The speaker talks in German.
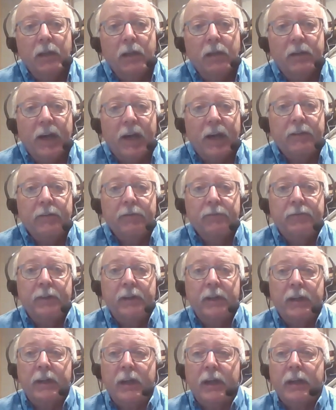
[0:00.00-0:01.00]
Die
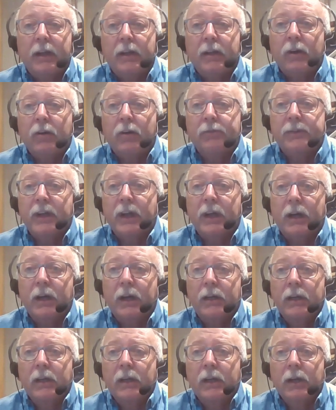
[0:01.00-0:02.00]
Daten findet er dann auf
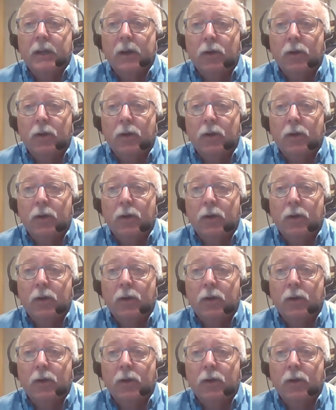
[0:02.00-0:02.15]
der